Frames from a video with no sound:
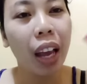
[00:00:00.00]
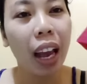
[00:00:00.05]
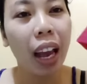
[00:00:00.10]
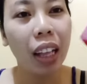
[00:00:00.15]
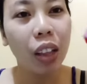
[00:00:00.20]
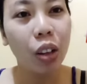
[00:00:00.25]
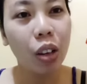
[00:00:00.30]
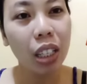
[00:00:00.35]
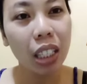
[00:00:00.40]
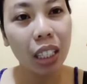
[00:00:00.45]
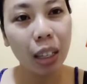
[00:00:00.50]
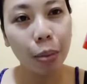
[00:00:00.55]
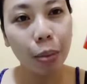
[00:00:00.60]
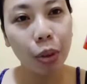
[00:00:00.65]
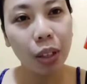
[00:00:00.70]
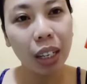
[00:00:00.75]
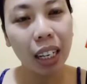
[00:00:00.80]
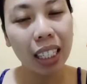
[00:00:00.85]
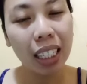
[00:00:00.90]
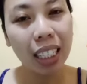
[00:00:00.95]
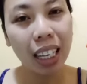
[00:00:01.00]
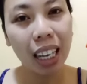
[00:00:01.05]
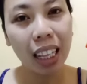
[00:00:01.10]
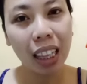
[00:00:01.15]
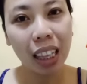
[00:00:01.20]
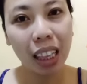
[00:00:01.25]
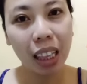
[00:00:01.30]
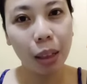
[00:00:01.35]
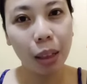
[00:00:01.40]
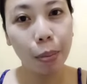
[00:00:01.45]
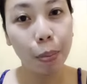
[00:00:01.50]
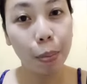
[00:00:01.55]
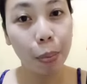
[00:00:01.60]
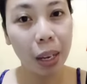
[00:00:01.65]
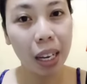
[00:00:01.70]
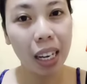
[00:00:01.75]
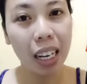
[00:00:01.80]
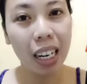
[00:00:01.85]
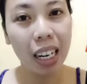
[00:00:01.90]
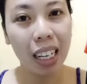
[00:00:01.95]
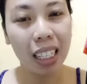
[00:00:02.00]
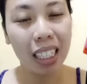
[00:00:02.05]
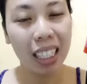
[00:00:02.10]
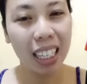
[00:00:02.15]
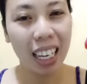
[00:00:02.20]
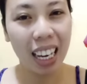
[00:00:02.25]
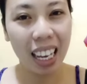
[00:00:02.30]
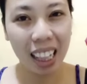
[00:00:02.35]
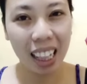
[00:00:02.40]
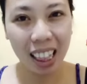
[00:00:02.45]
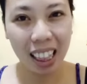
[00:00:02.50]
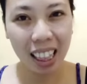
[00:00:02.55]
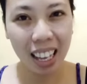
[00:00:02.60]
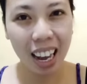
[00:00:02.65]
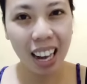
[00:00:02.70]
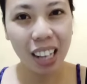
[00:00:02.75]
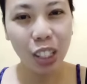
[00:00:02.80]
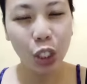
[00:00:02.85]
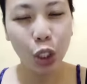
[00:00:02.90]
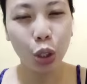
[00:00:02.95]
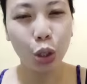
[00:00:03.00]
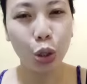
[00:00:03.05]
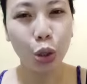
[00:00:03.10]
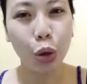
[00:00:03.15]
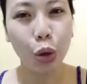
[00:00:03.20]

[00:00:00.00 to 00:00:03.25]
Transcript: Ito yung sabon ng set B na Skin Touch.